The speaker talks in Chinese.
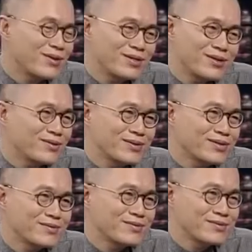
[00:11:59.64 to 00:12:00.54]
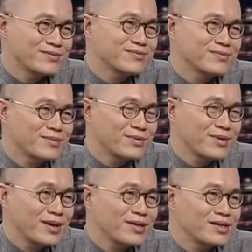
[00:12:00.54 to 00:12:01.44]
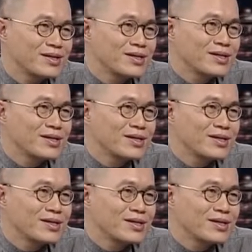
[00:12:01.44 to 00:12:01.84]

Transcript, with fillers: 是个病啊，是畸形啊。